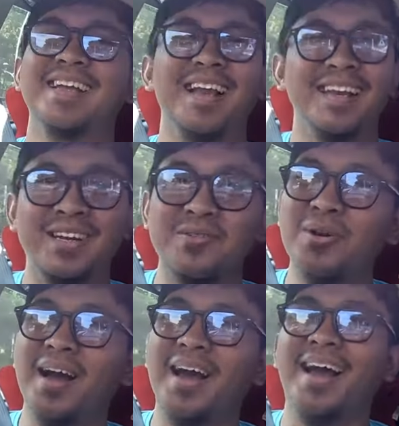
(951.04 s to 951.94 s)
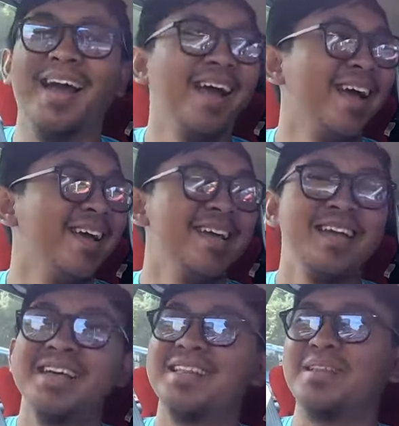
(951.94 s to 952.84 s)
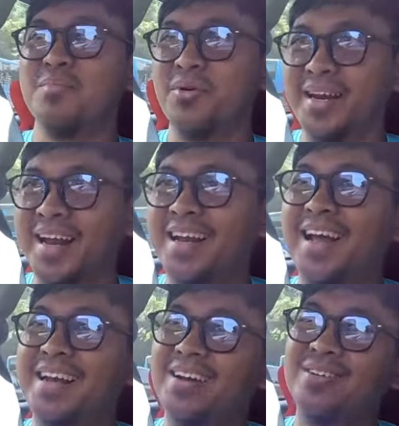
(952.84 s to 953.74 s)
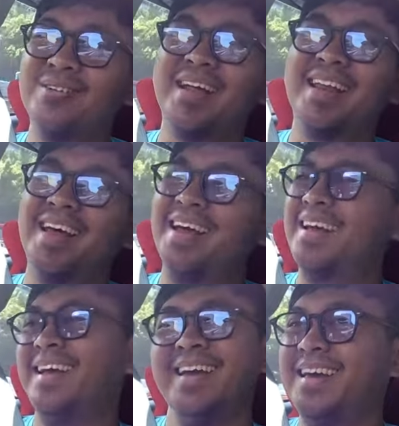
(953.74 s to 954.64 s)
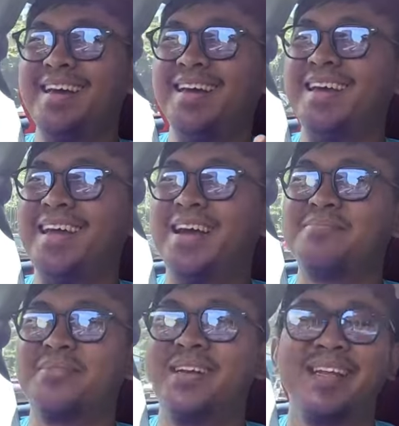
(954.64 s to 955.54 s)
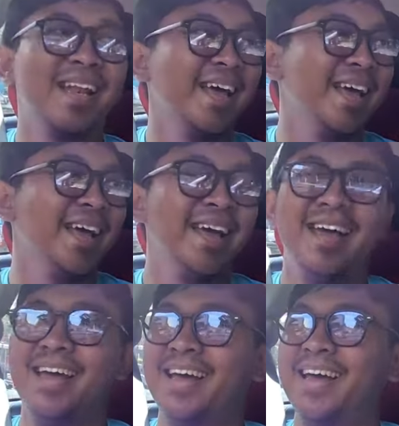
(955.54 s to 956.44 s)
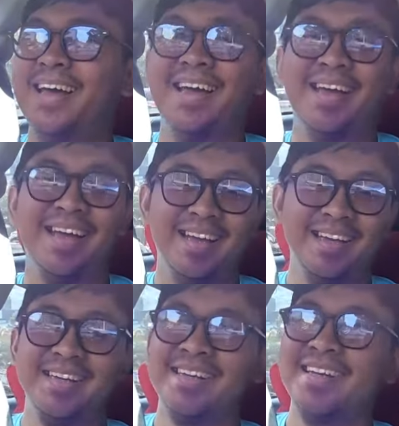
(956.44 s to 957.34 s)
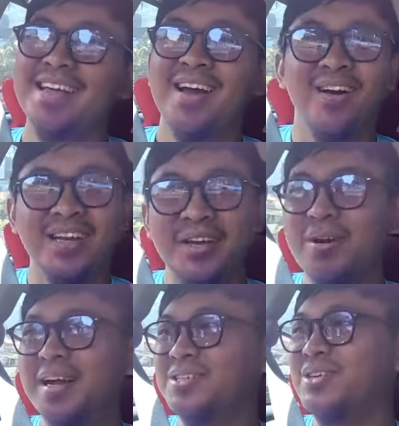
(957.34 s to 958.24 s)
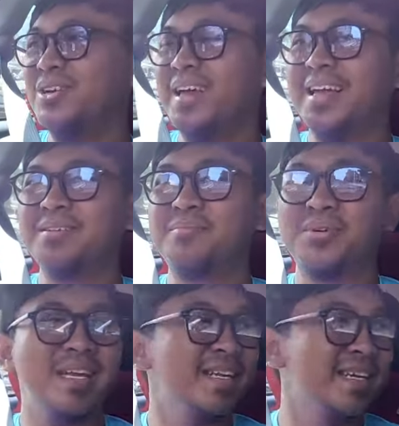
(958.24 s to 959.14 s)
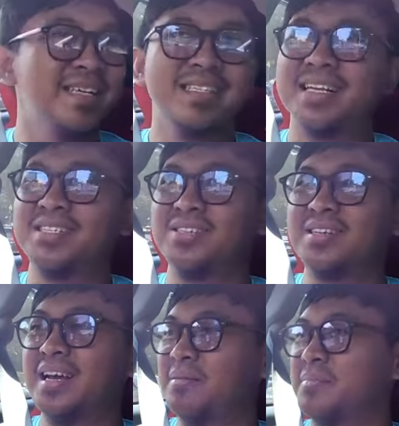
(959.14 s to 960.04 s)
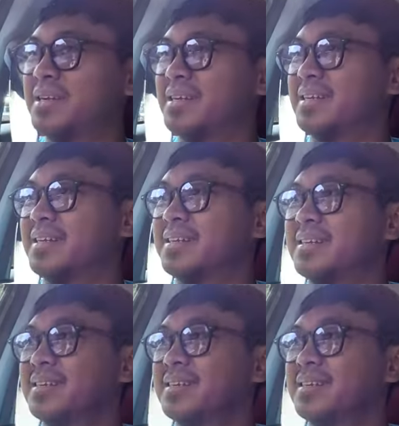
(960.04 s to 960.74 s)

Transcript: sekalian gua temuin anak-anak gua lah ah, Alhamdulillah Oke gua gas dulu ya jemputnya di stasiun Gambir